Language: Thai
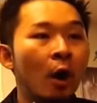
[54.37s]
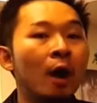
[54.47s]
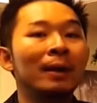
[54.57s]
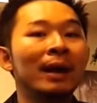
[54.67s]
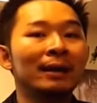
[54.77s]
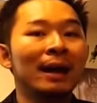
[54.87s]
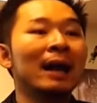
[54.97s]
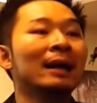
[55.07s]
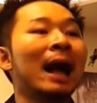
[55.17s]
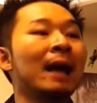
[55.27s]
ก่อมะเร็ง
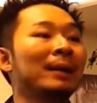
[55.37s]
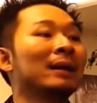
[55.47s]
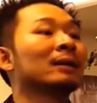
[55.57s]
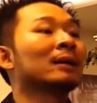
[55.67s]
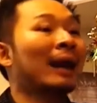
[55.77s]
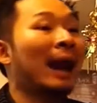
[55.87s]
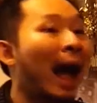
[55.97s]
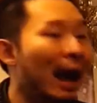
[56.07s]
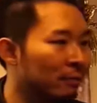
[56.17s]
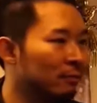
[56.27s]
ให้กลายเป็นก
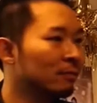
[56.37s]
ลาง